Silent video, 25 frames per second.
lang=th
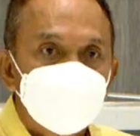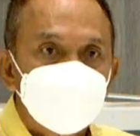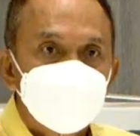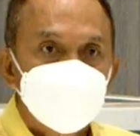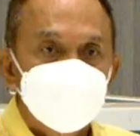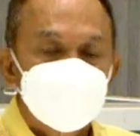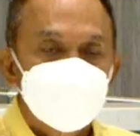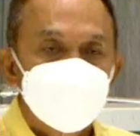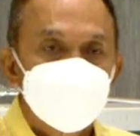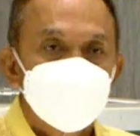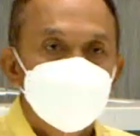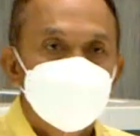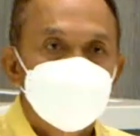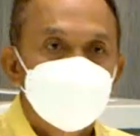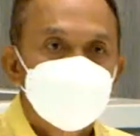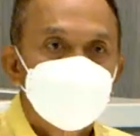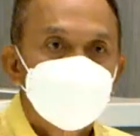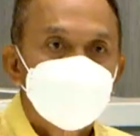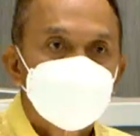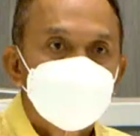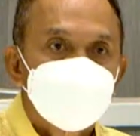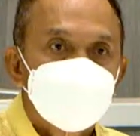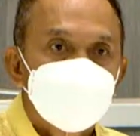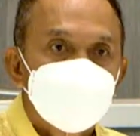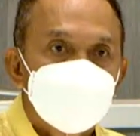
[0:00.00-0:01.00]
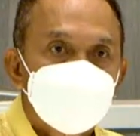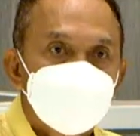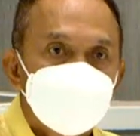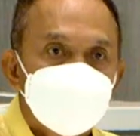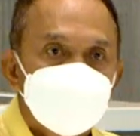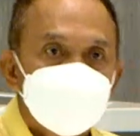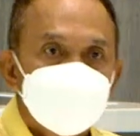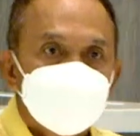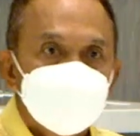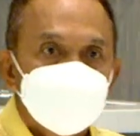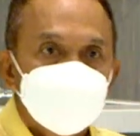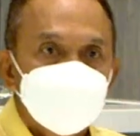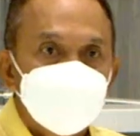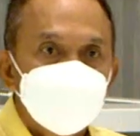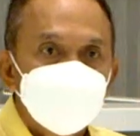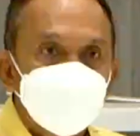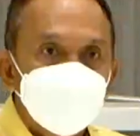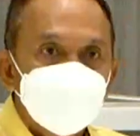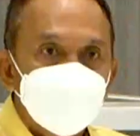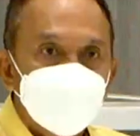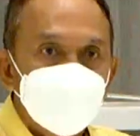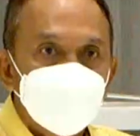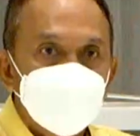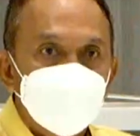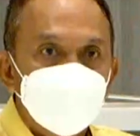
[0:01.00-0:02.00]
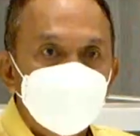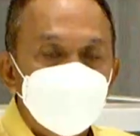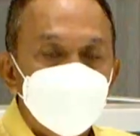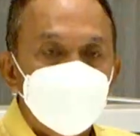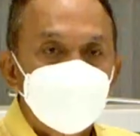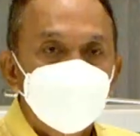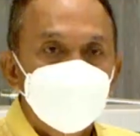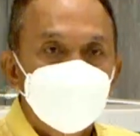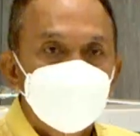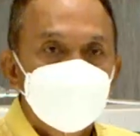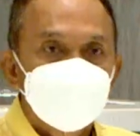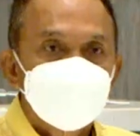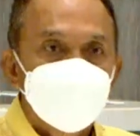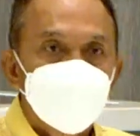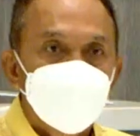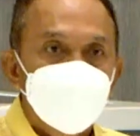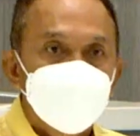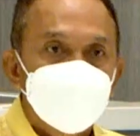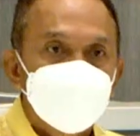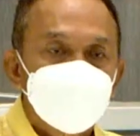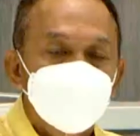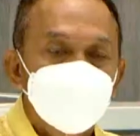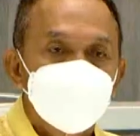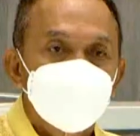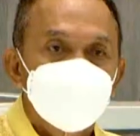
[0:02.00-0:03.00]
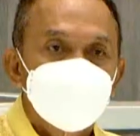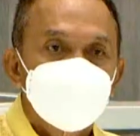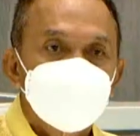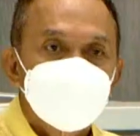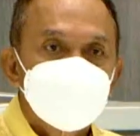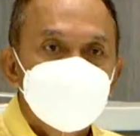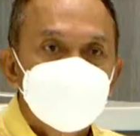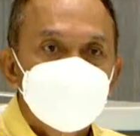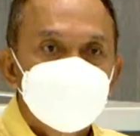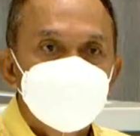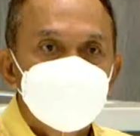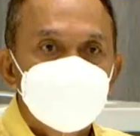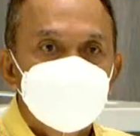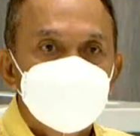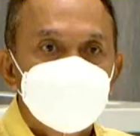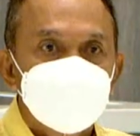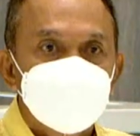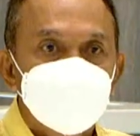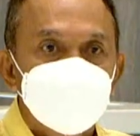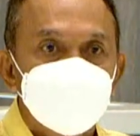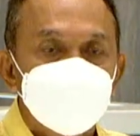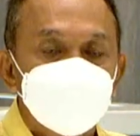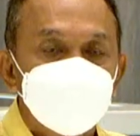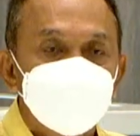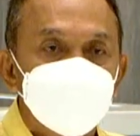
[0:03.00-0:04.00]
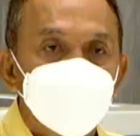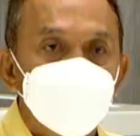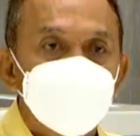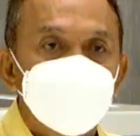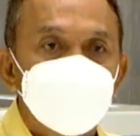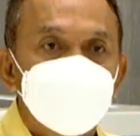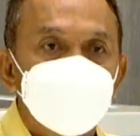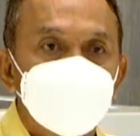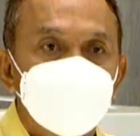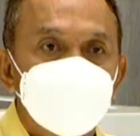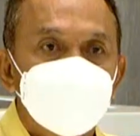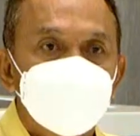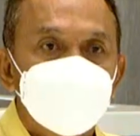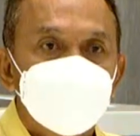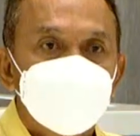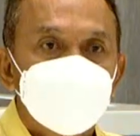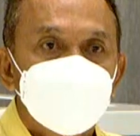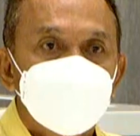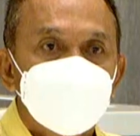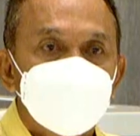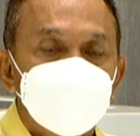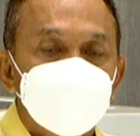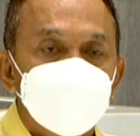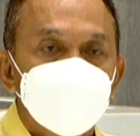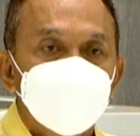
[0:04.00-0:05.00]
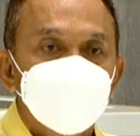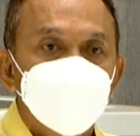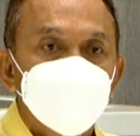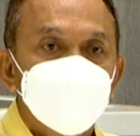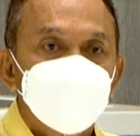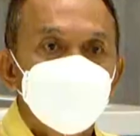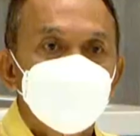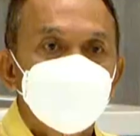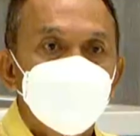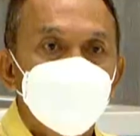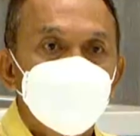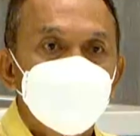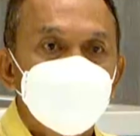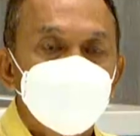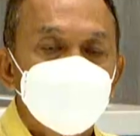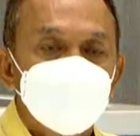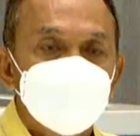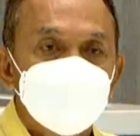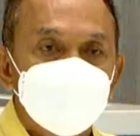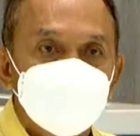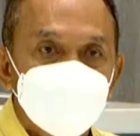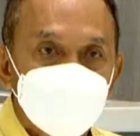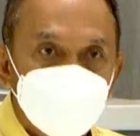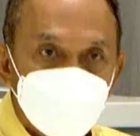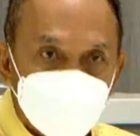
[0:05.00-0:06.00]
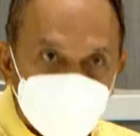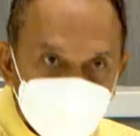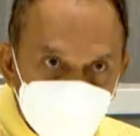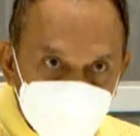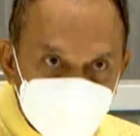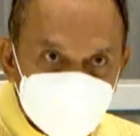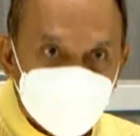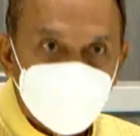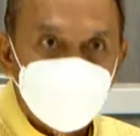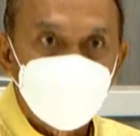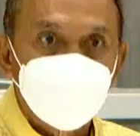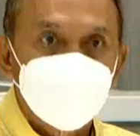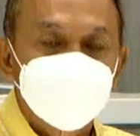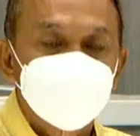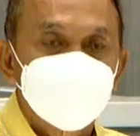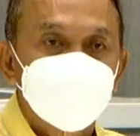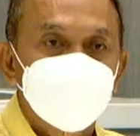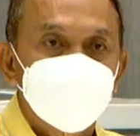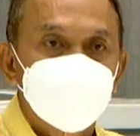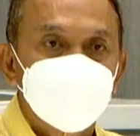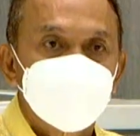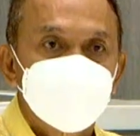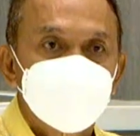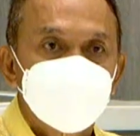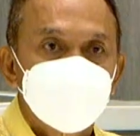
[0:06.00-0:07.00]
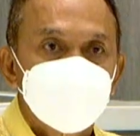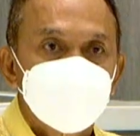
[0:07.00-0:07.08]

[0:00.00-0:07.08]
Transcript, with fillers: ท่านเสรีผมบอกว่าเข้าไปค้นบ้านท่านเนี่ยท่านรู้ไหมในปัจจุบันเนี่ยที่ไปหาหลักฐานเนี่ยละ